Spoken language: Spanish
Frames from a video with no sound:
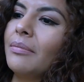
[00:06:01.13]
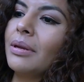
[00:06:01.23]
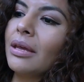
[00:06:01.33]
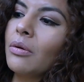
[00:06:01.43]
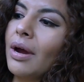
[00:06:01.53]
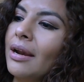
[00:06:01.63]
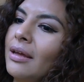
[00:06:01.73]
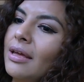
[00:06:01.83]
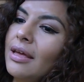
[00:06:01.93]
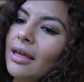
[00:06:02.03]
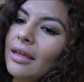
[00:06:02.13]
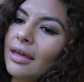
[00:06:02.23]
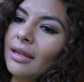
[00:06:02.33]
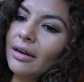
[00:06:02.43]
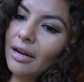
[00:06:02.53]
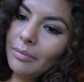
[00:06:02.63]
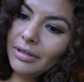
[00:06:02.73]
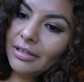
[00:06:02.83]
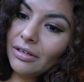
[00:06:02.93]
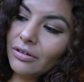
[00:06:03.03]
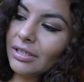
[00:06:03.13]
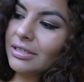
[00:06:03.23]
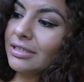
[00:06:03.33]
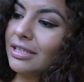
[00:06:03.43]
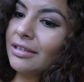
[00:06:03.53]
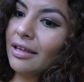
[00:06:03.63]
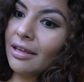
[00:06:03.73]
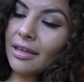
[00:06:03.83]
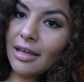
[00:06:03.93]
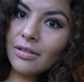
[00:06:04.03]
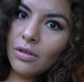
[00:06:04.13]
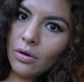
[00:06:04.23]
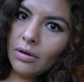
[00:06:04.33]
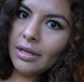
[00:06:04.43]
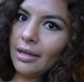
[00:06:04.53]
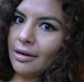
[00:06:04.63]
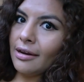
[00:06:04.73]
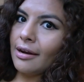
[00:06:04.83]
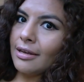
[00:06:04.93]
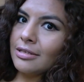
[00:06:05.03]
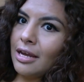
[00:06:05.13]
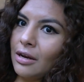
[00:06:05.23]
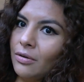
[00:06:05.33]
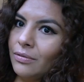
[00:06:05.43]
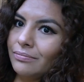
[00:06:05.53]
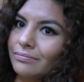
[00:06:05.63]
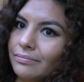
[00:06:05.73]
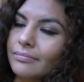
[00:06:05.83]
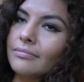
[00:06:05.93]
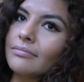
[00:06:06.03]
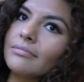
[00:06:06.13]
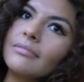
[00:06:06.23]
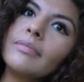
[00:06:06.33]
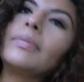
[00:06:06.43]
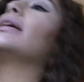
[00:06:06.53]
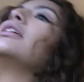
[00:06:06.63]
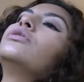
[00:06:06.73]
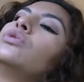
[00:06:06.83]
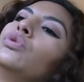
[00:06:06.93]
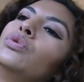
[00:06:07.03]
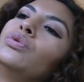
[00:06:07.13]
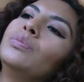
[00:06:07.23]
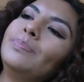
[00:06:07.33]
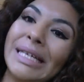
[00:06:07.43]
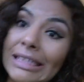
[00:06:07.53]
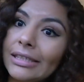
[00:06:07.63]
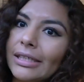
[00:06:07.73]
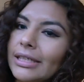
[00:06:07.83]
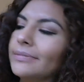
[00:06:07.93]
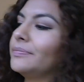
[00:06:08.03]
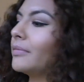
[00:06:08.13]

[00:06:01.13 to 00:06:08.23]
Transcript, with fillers: averiguar quién realmente lo necesita y quién no y regresarlo para su patria.